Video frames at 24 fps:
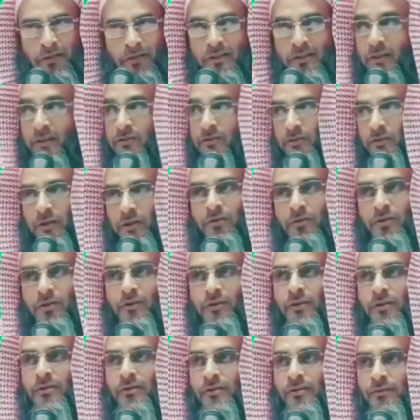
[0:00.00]
ছেড়ে একটু ঘুরে ঘুরে
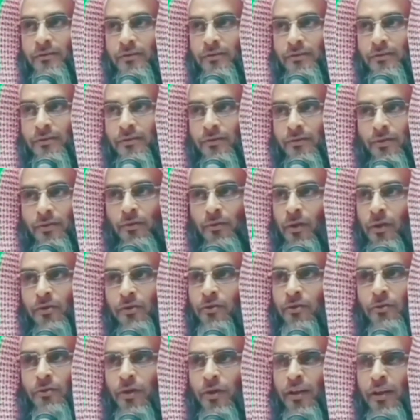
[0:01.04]
দেখছে যদি
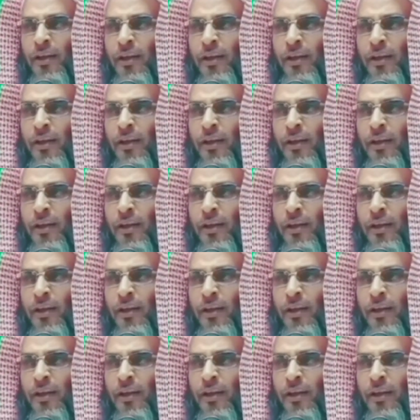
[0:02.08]
অত ভয় না